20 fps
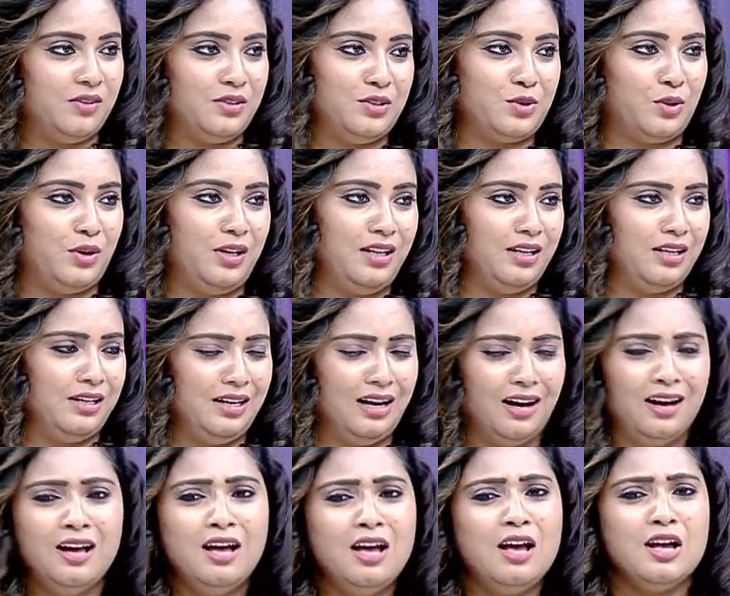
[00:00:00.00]
வந்து சொன்னீங்க இல்லையா
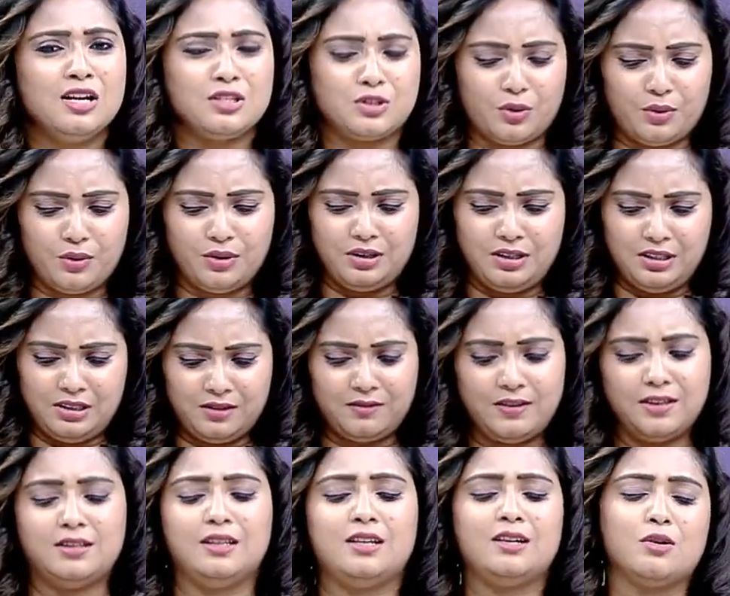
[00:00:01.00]
ஸோ இது
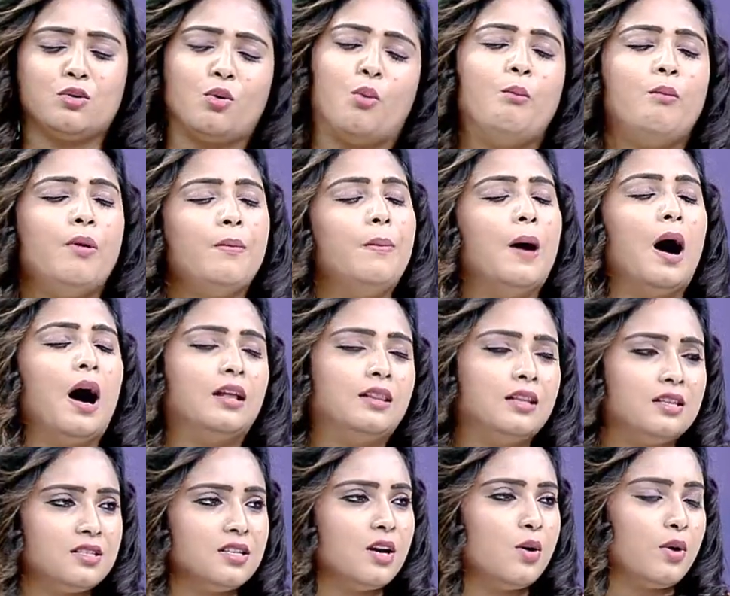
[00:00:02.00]
வந்து நான் ரொம்ப
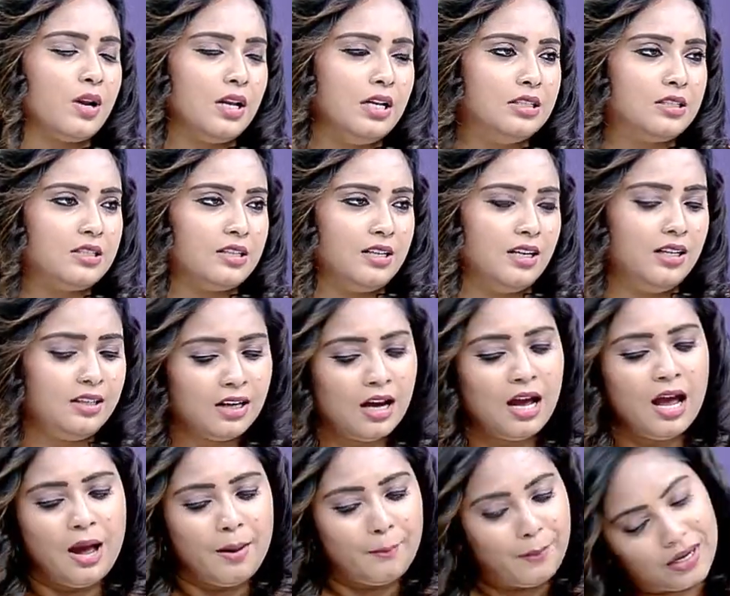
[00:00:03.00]
பாதித்த ஒரு இன்சிடெண்ட்
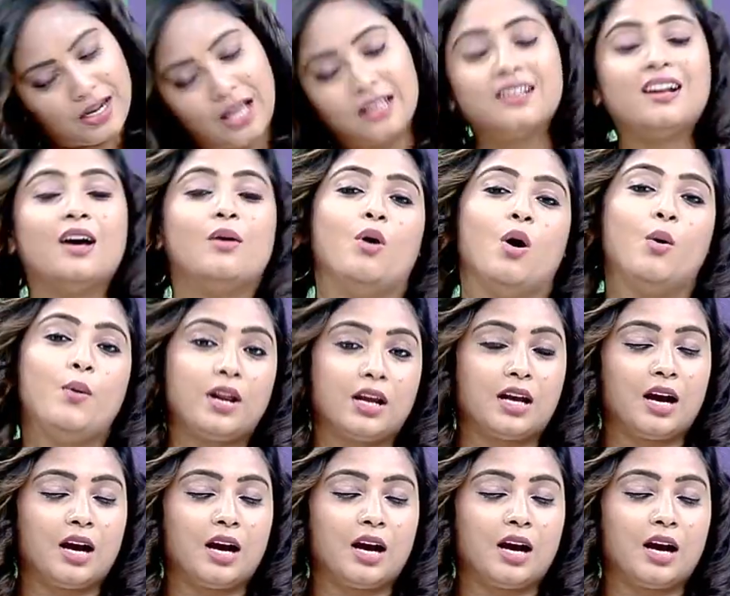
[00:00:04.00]
பட் அதை நான் ஓவர்